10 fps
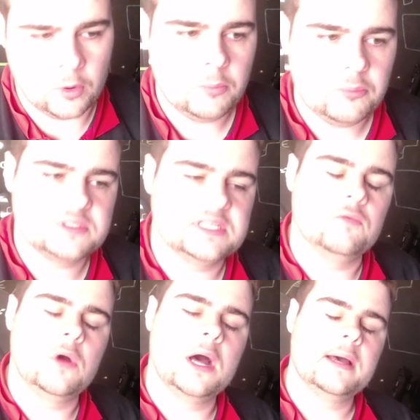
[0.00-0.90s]
pour
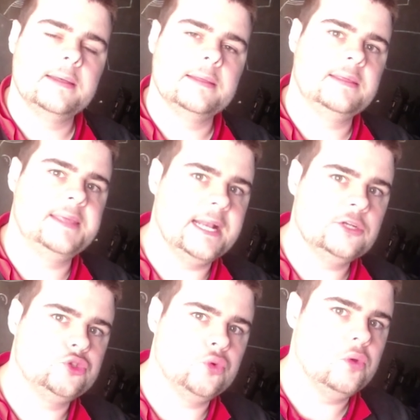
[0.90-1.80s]
savoir quel
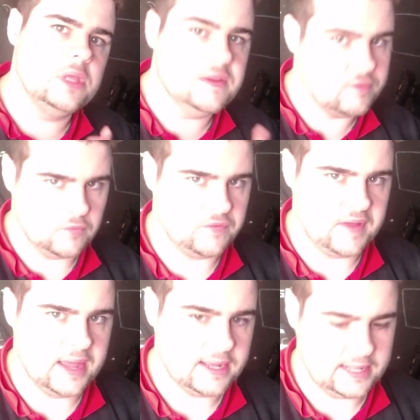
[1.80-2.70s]
jeu ils vont
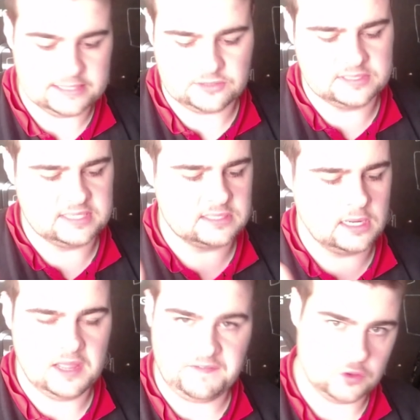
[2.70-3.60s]
faire. Est-ce que ça sera
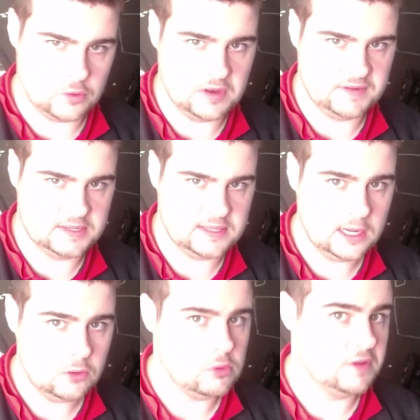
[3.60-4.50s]
F1 2021
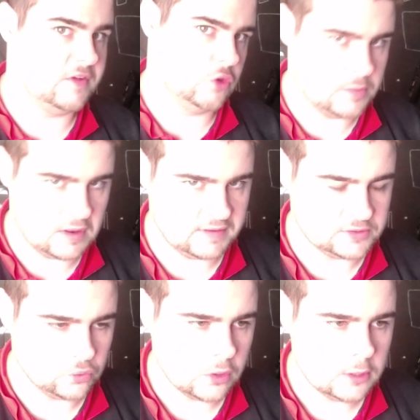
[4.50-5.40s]
ou F1 2022